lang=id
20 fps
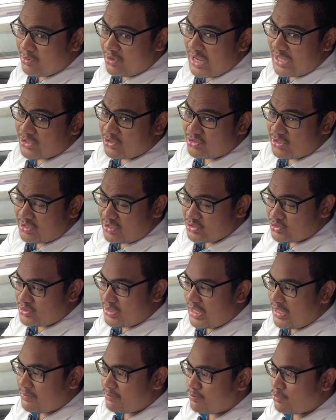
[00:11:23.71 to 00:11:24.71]
bahwa head unit
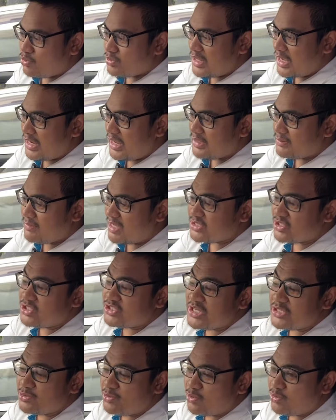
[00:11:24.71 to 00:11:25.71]
sudah menggunakan bahasa
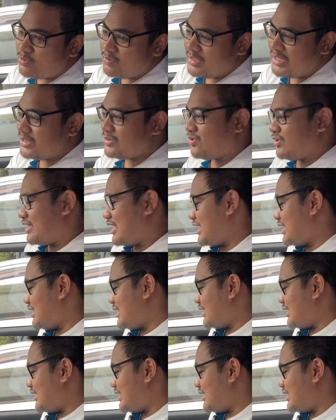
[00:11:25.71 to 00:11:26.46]
Indonesia dulu gitu ya.